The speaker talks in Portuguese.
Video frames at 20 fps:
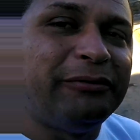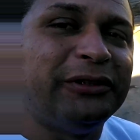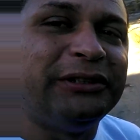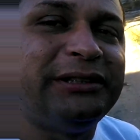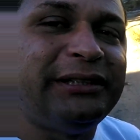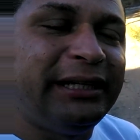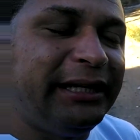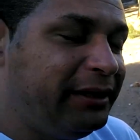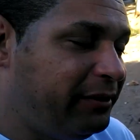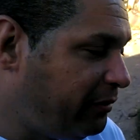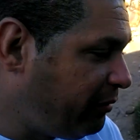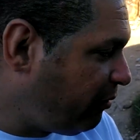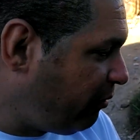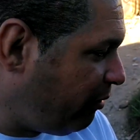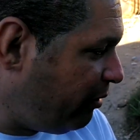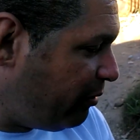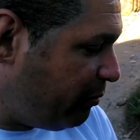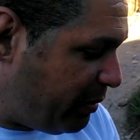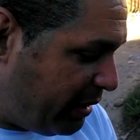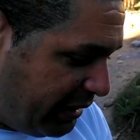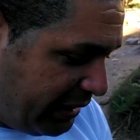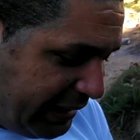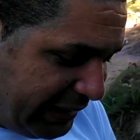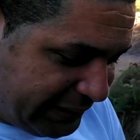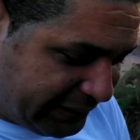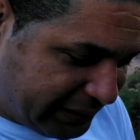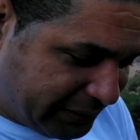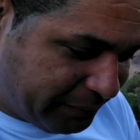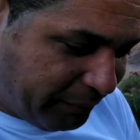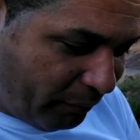você.
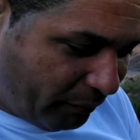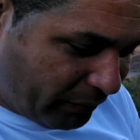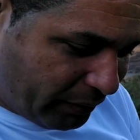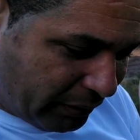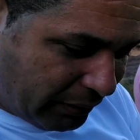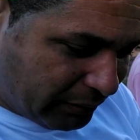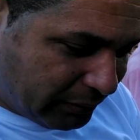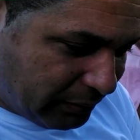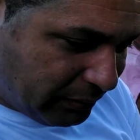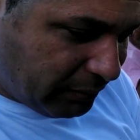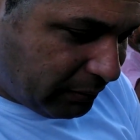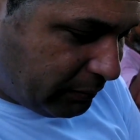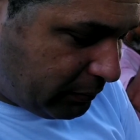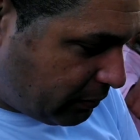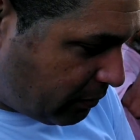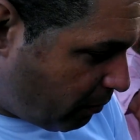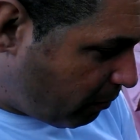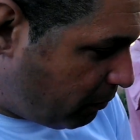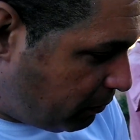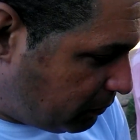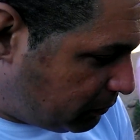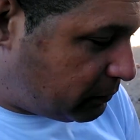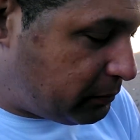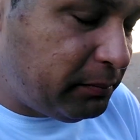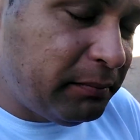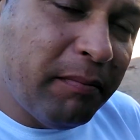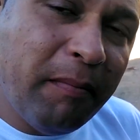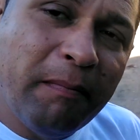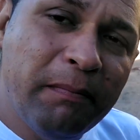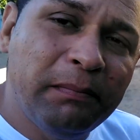Beleza? Eu, eu, eu tava
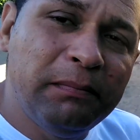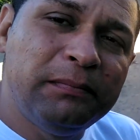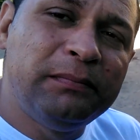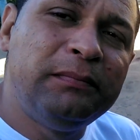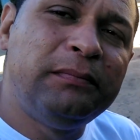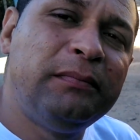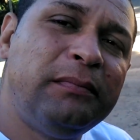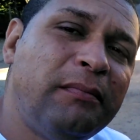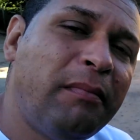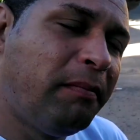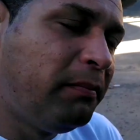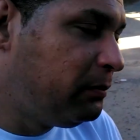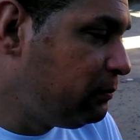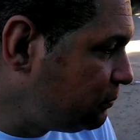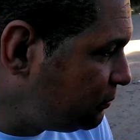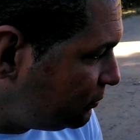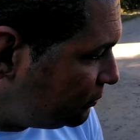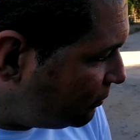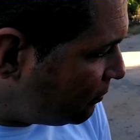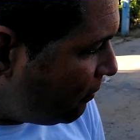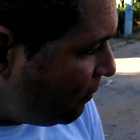apanhando o do rapaz